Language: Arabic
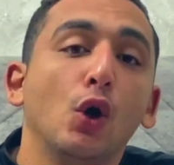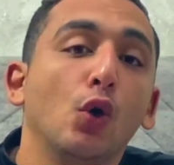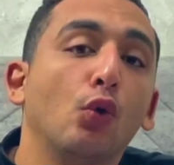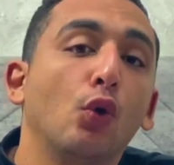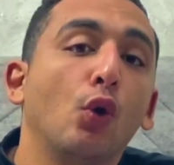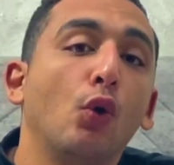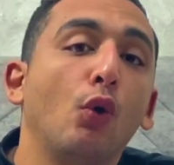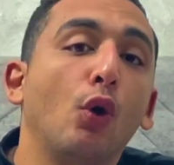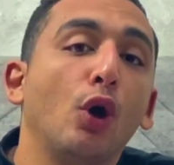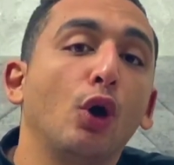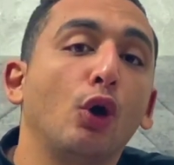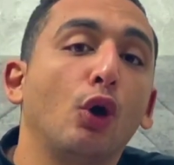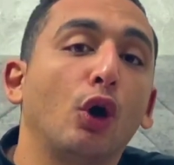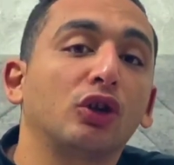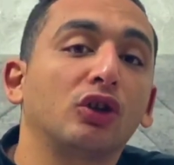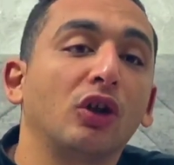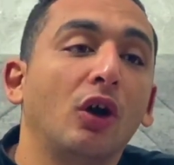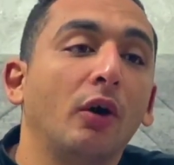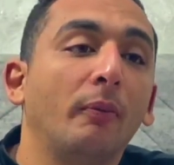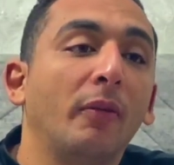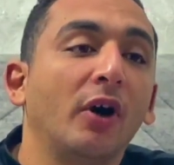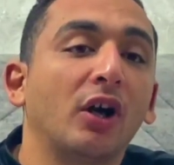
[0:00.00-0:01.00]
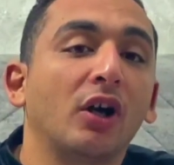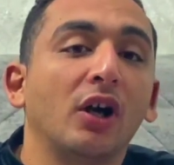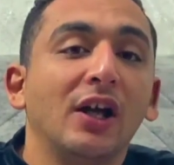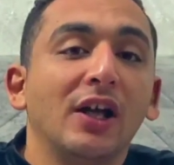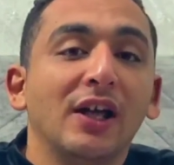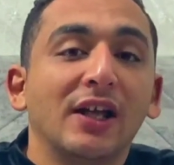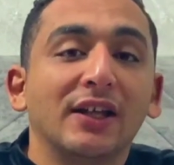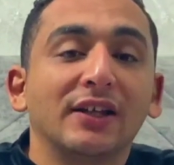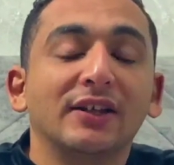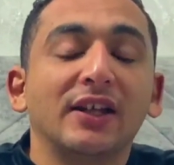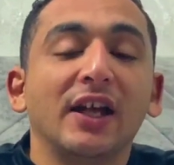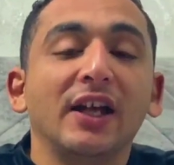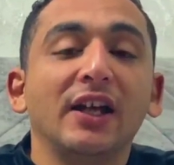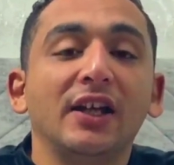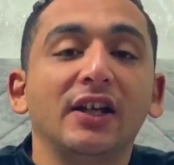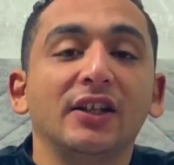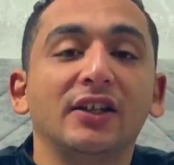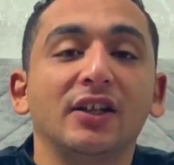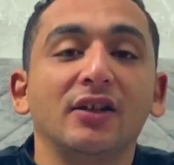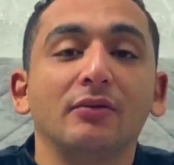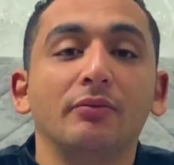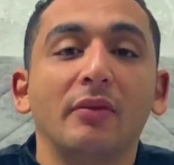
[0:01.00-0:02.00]
وهو يعتبر
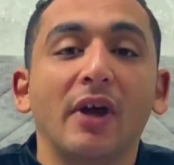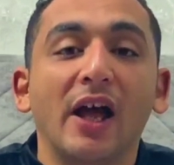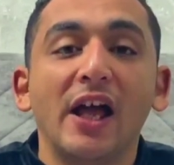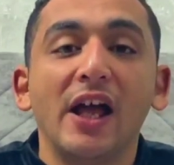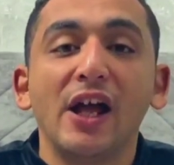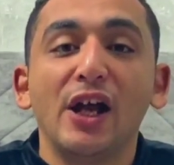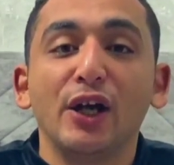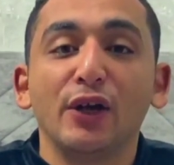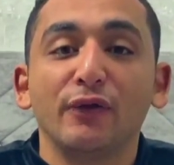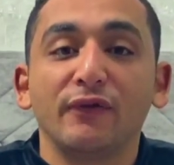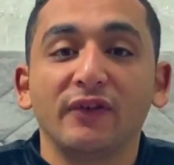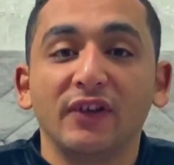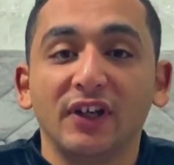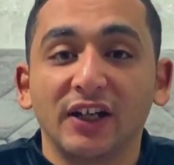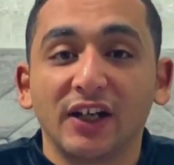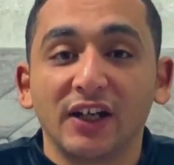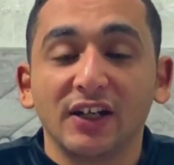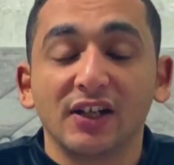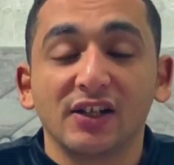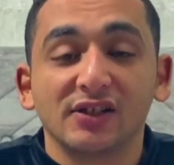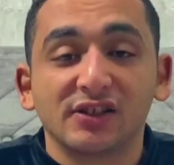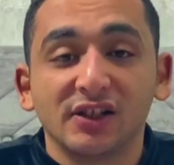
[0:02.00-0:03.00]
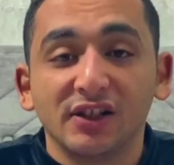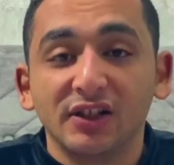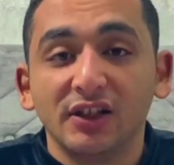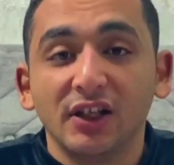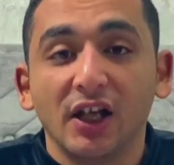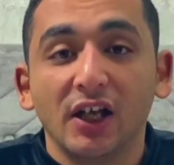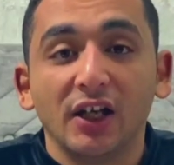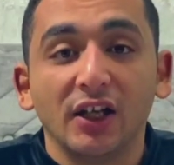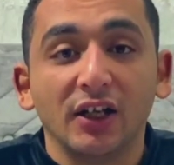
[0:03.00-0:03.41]
دايره المعارف الكنسيه